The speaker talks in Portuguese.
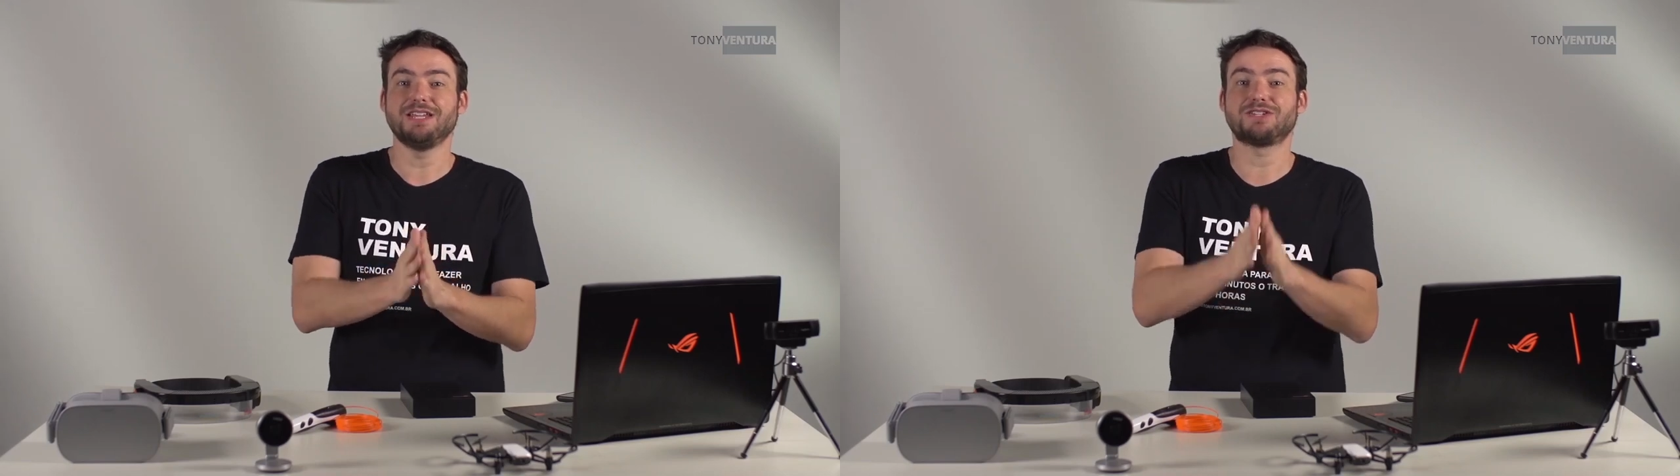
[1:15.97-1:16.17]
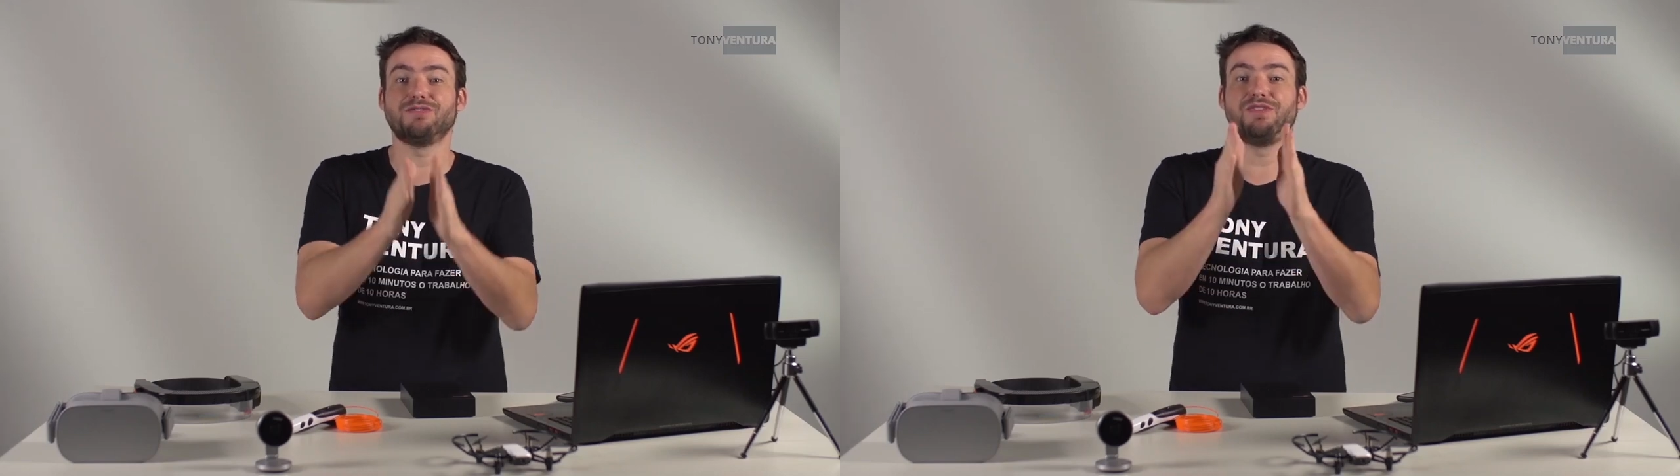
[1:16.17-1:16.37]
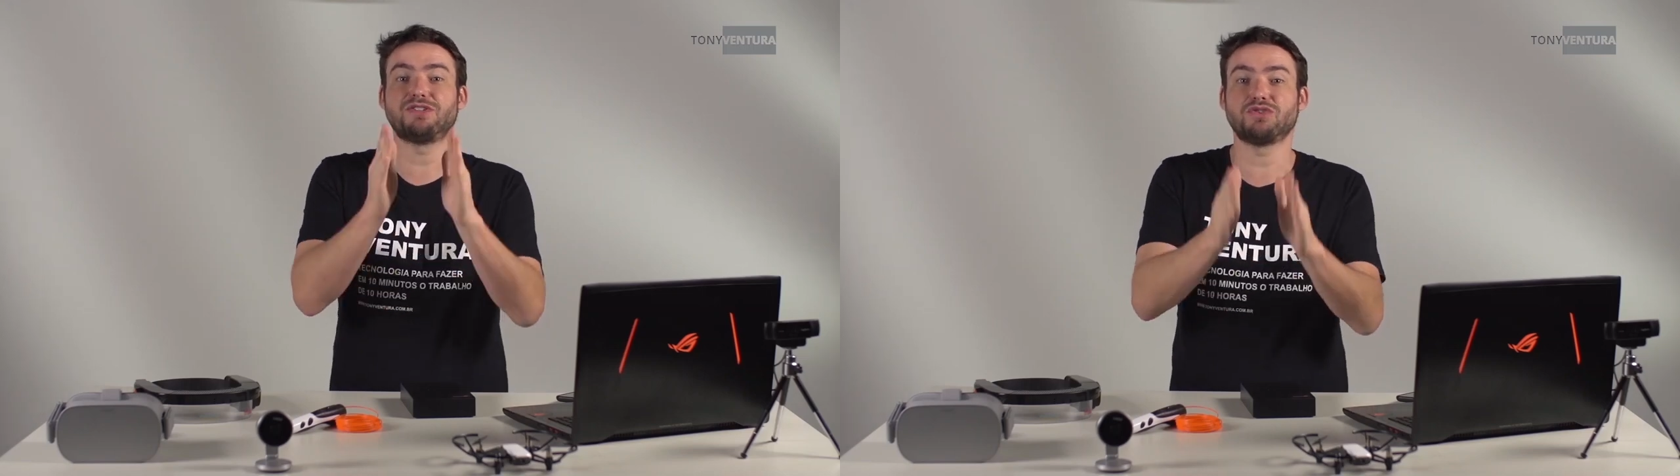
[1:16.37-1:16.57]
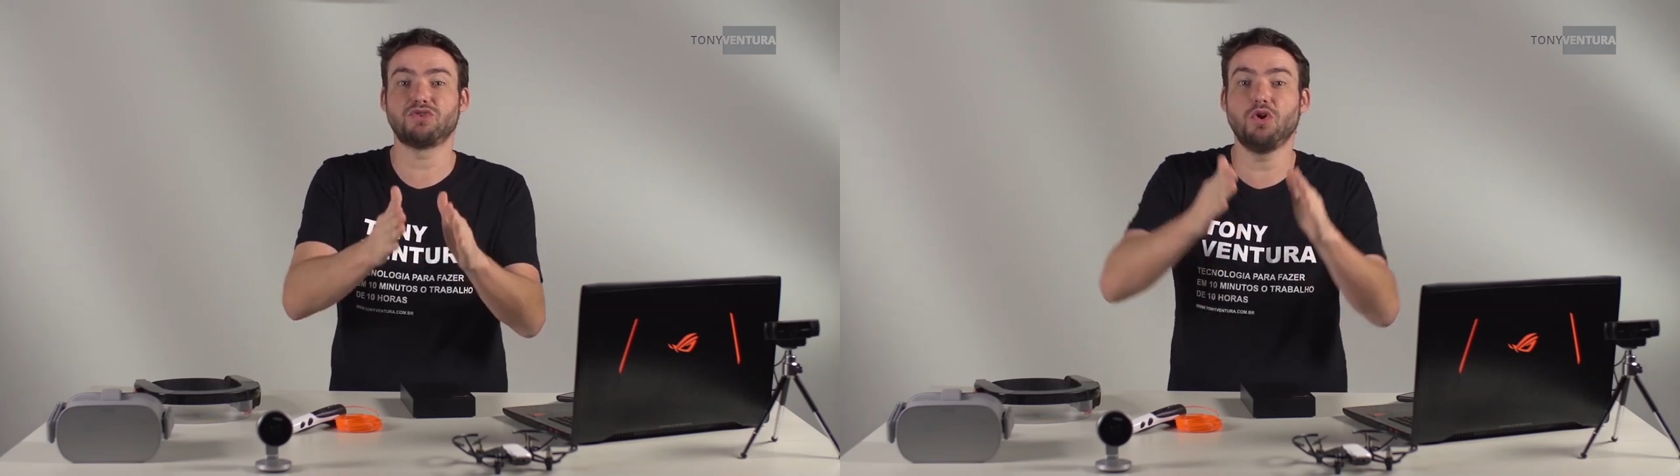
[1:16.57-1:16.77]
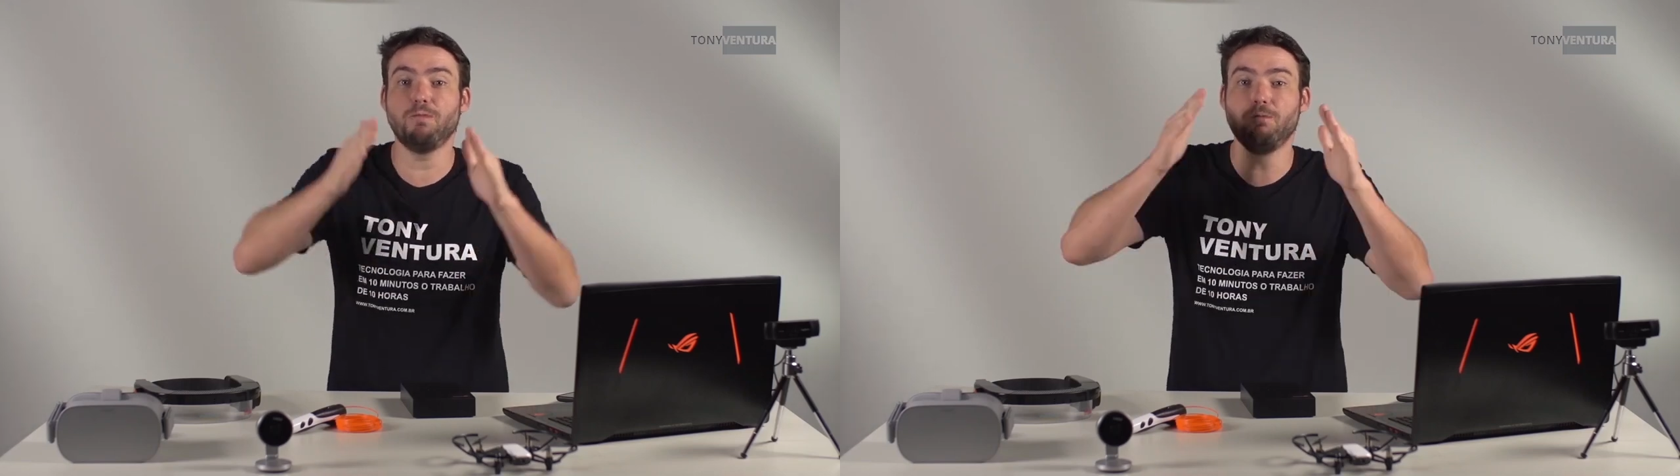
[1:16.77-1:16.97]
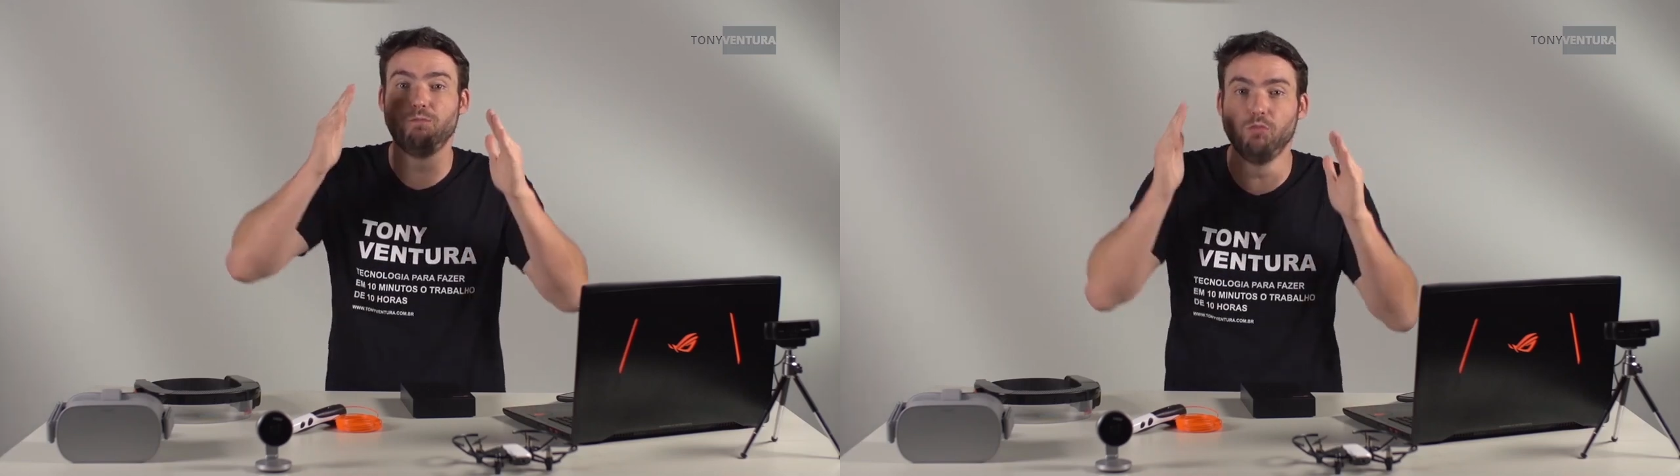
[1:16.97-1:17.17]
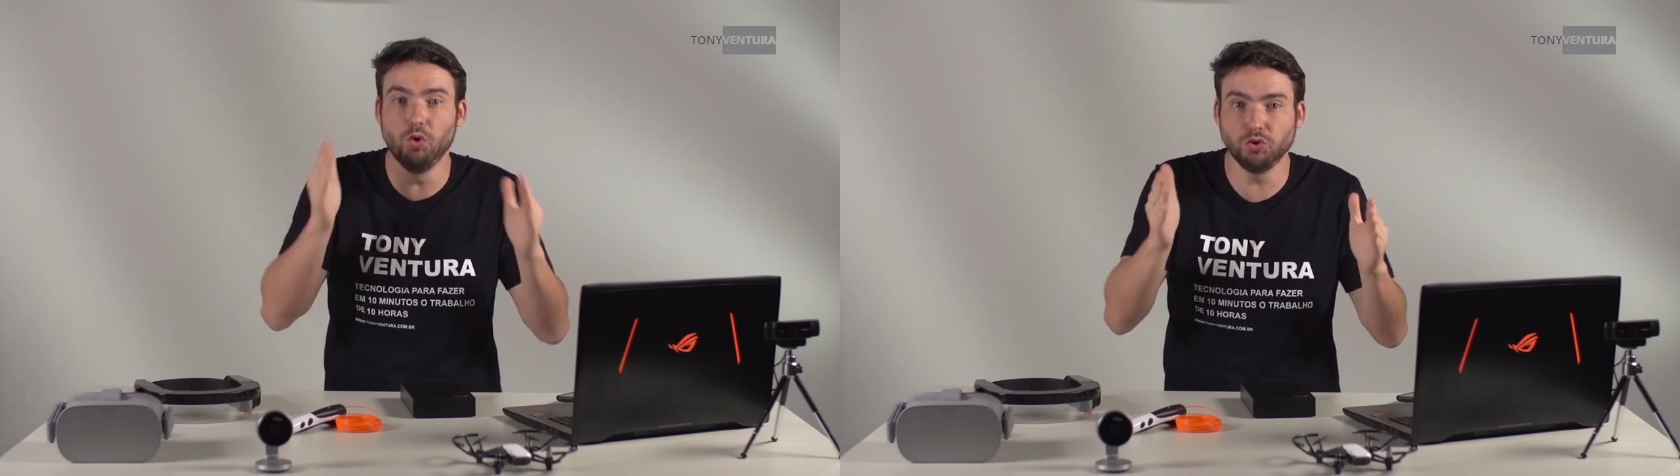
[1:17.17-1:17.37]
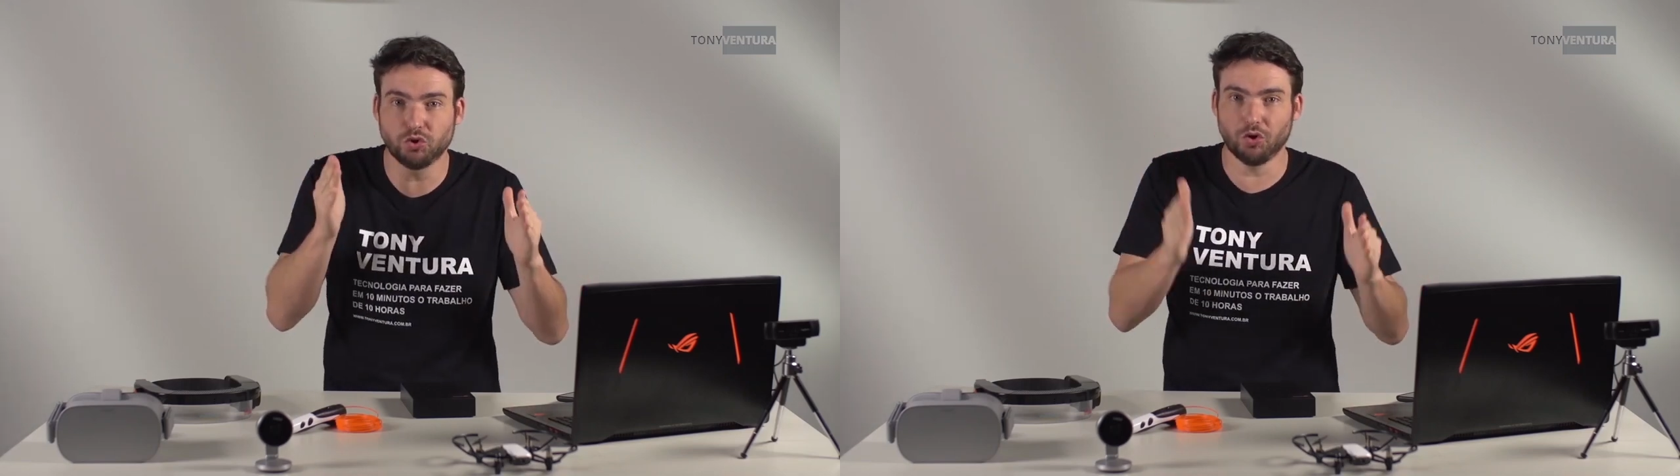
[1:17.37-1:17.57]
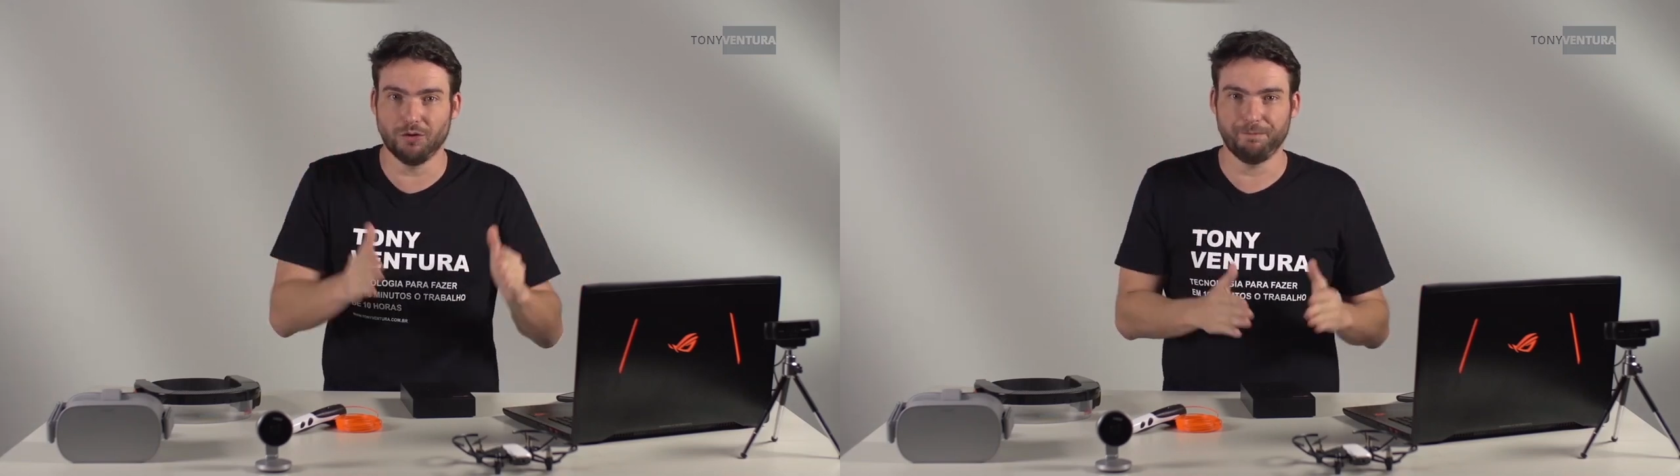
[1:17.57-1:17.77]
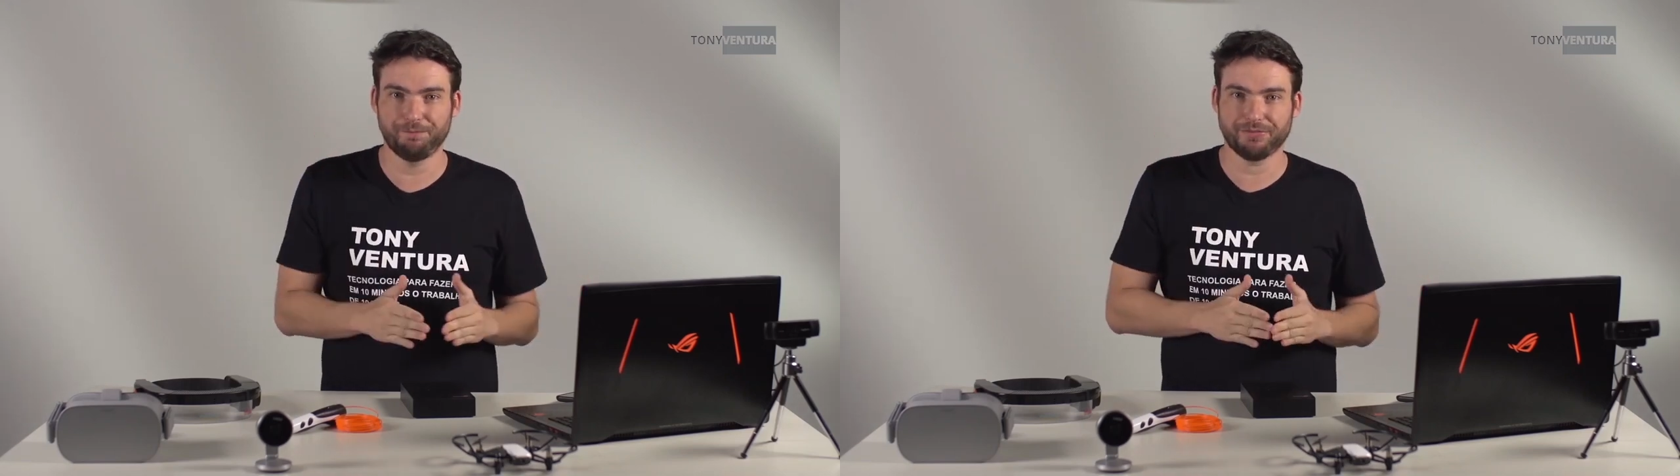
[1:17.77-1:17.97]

são vistos no mudo,